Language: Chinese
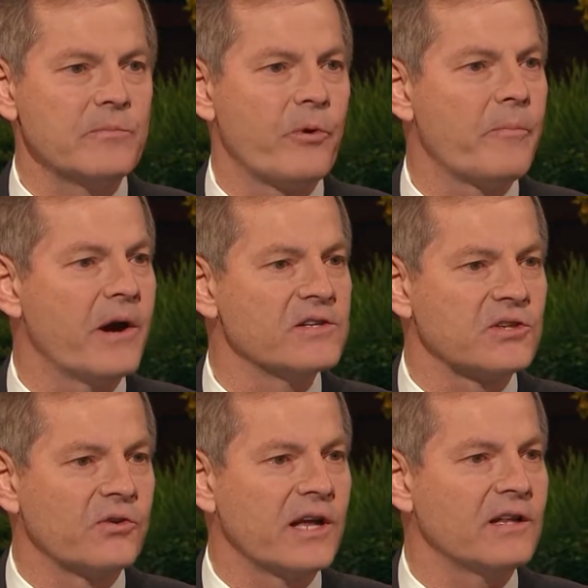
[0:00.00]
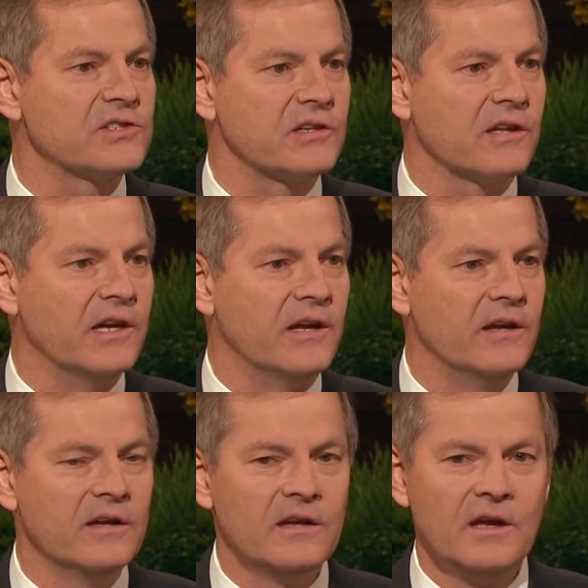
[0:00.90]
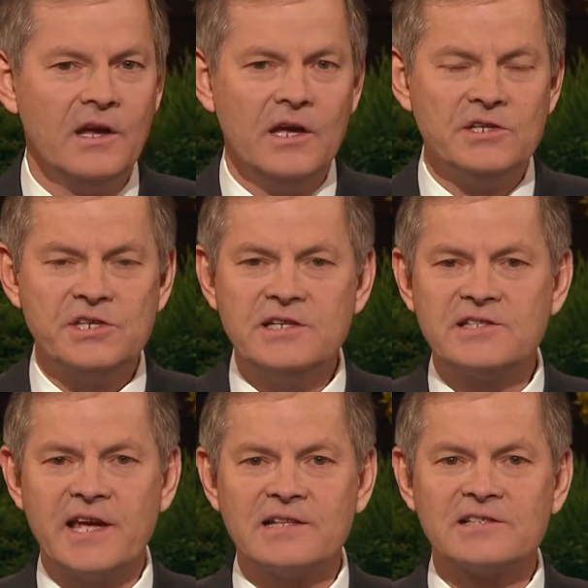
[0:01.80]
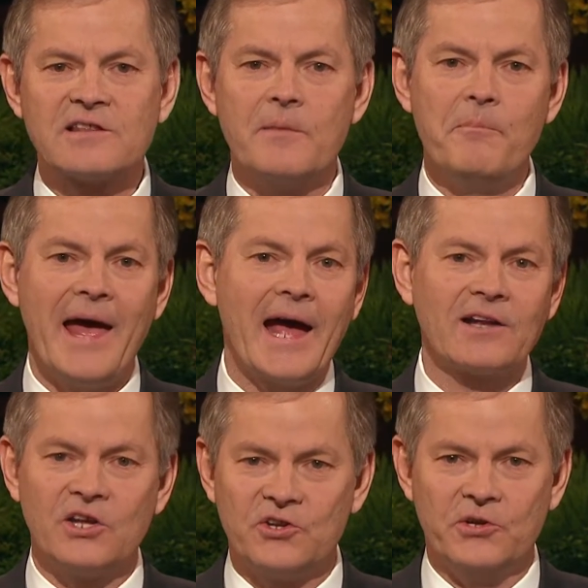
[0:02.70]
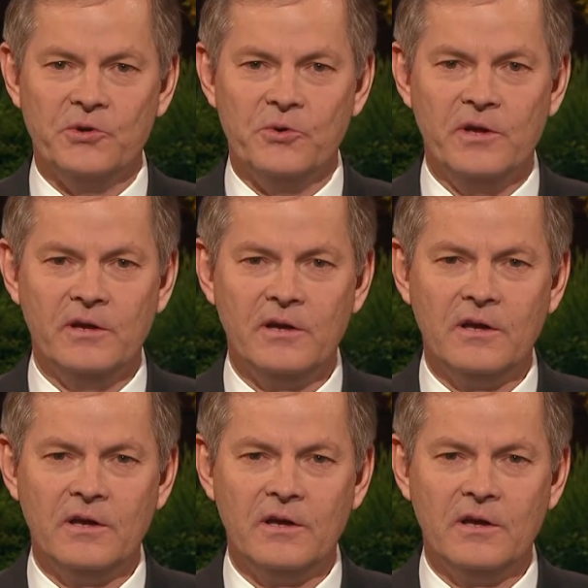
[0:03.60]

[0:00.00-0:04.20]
但是他知道这样的情形，这也是他要非常努力准备的原因。